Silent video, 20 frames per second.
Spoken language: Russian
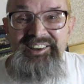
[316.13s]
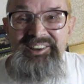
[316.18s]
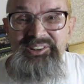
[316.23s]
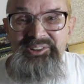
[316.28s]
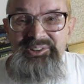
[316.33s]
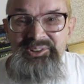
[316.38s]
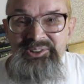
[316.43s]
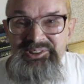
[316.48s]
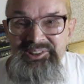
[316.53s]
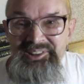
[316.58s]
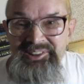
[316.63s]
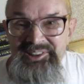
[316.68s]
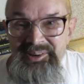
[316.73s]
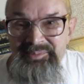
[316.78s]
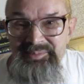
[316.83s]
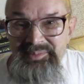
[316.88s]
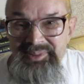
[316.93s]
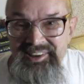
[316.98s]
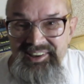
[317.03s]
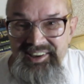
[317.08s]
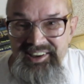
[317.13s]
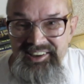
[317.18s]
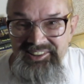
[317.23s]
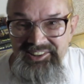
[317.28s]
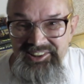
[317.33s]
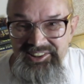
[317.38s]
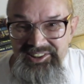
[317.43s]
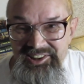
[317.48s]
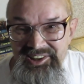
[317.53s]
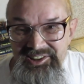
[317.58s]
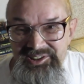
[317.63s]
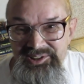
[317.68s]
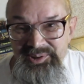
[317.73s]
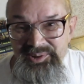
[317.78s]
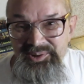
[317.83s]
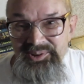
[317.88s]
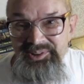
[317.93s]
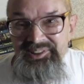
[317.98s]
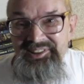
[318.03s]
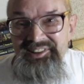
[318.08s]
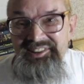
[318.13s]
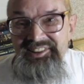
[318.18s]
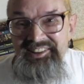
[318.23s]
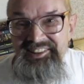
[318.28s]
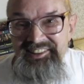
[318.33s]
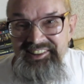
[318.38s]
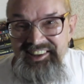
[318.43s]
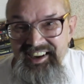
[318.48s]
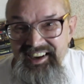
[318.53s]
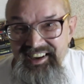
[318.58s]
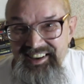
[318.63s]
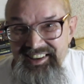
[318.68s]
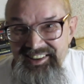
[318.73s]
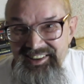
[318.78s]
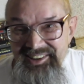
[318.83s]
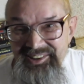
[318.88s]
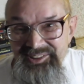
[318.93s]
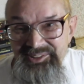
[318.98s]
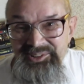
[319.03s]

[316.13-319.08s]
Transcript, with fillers: кто-то там играет на ненастроенных гитарах,